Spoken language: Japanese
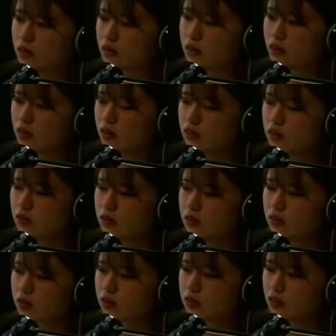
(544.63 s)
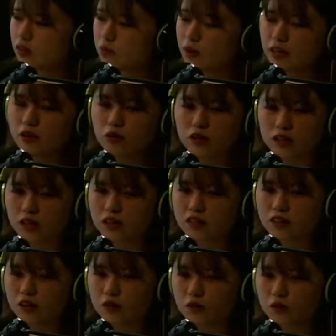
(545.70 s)
天使は桜に舞い降りてっ
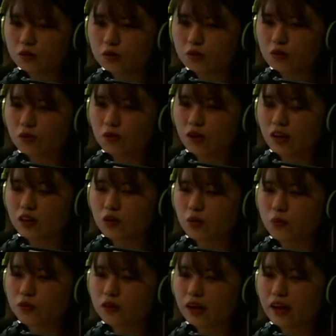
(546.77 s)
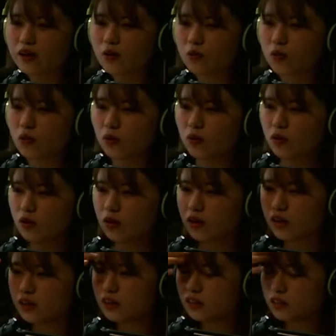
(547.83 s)
ていう、えっと、舞台を
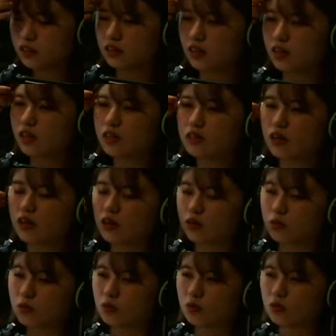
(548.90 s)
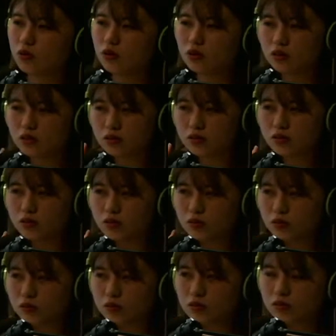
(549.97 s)
感激したんですけれども、その、
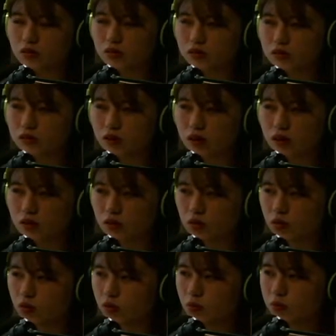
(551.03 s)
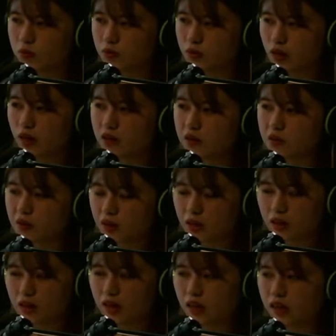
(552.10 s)
えっと、舞台の
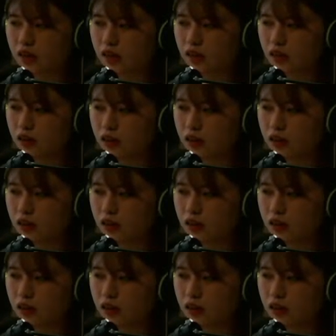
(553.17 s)
中で、